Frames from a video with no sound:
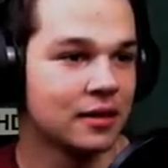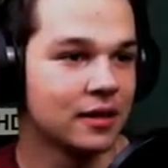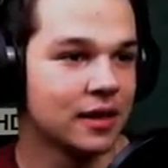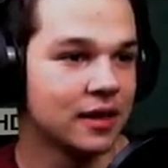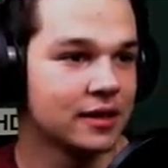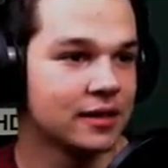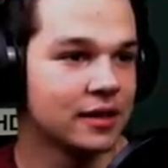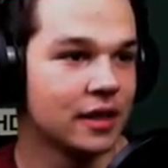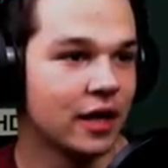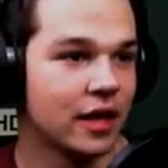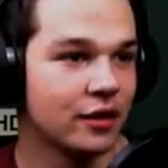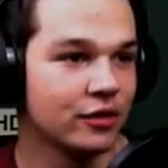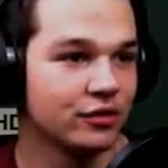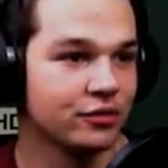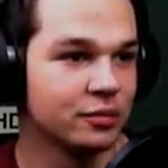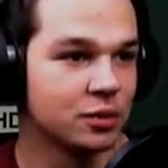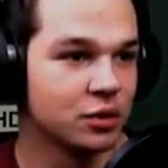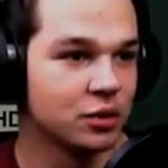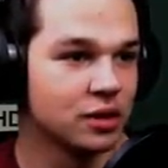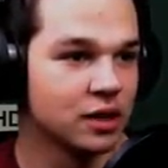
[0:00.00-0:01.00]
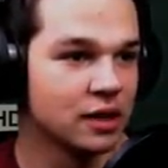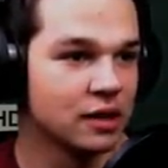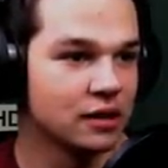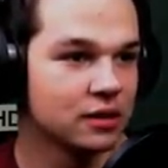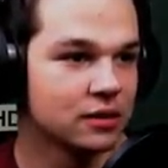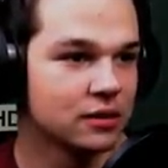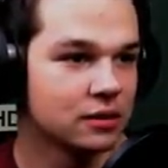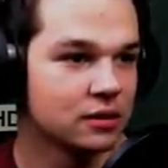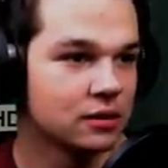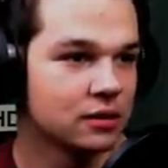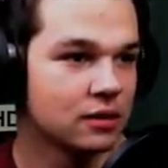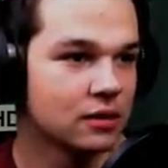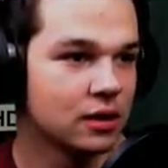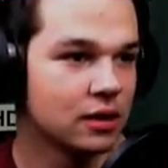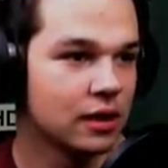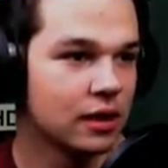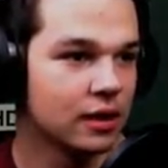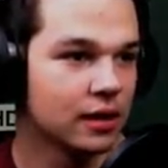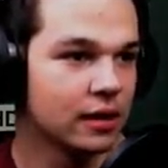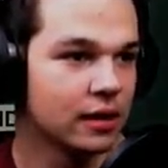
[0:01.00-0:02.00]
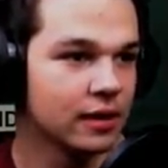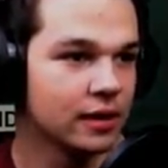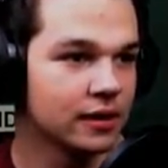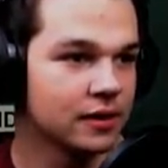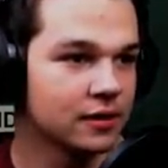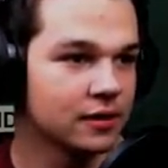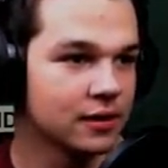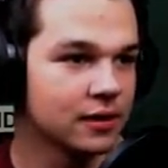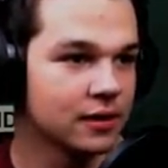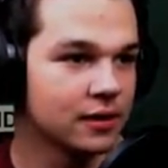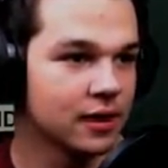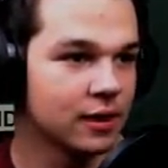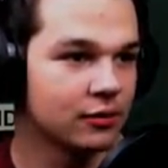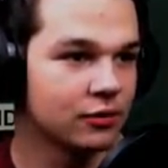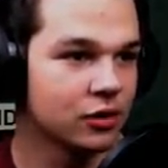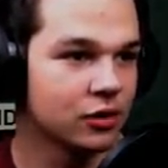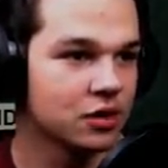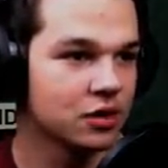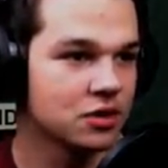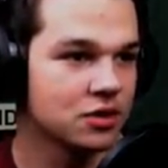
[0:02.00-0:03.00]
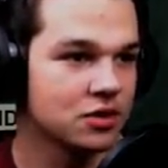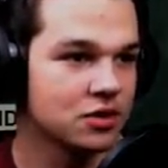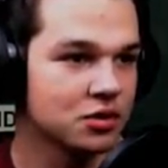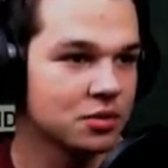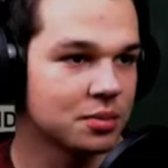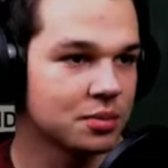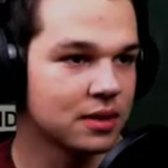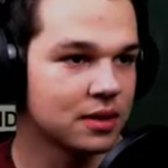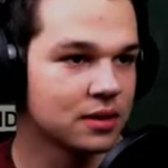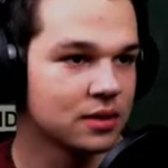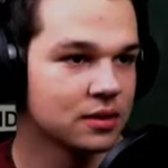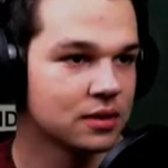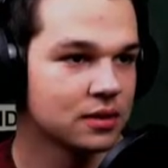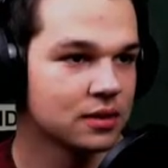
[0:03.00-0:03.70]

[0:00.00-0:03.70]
kann ich dir helfen, Bruder? Ah ne, ich, ich glaube für dich ist es zu spät.